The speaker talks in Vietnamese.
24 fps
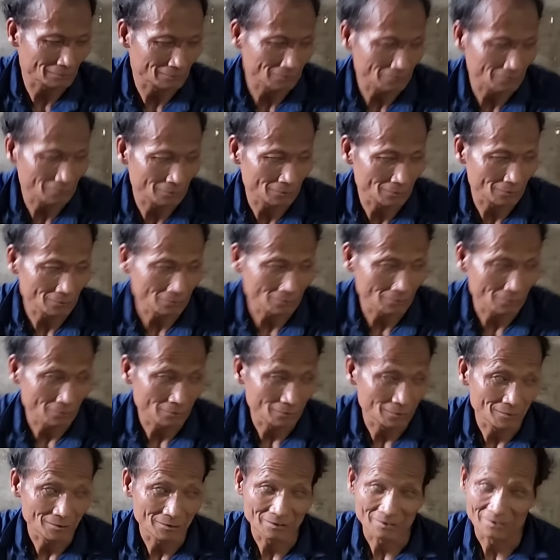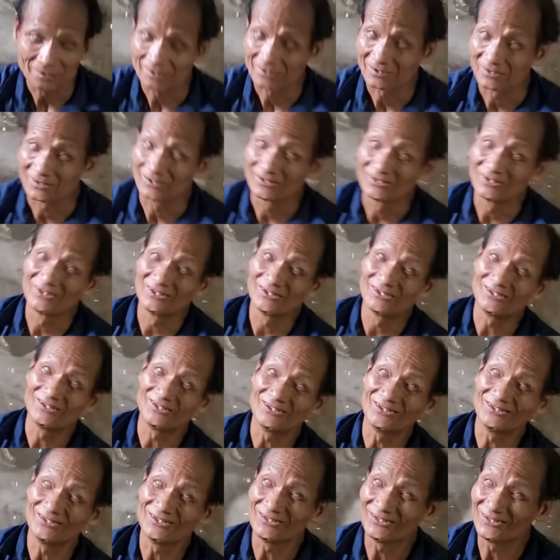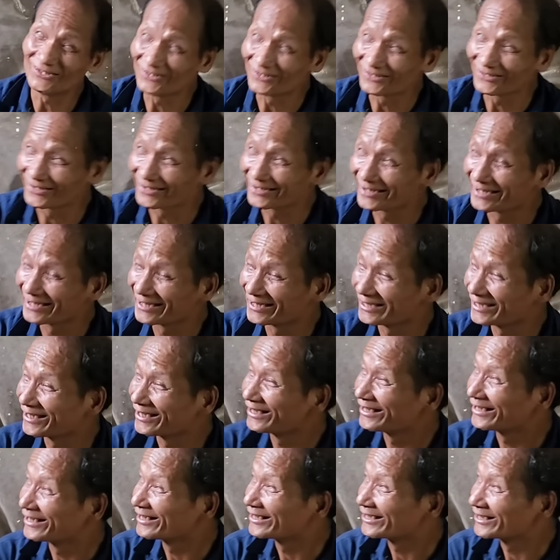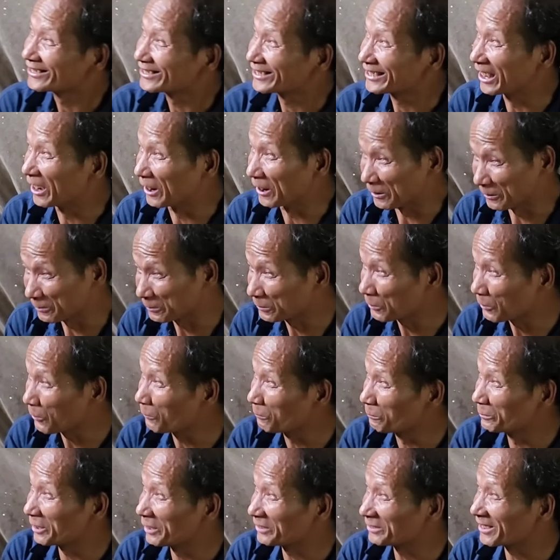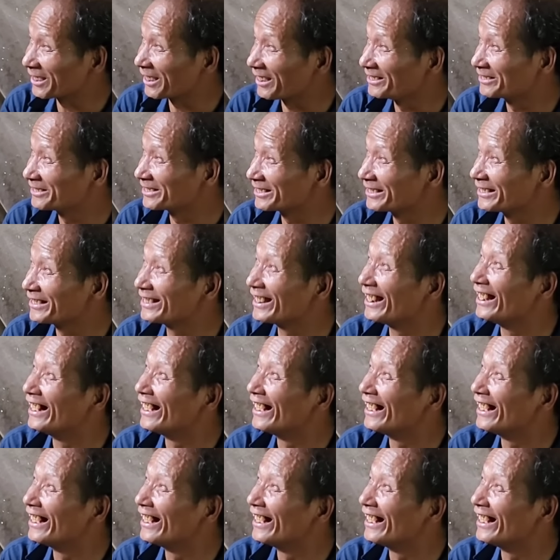có sợ không oh, sợ ông không biết cái gì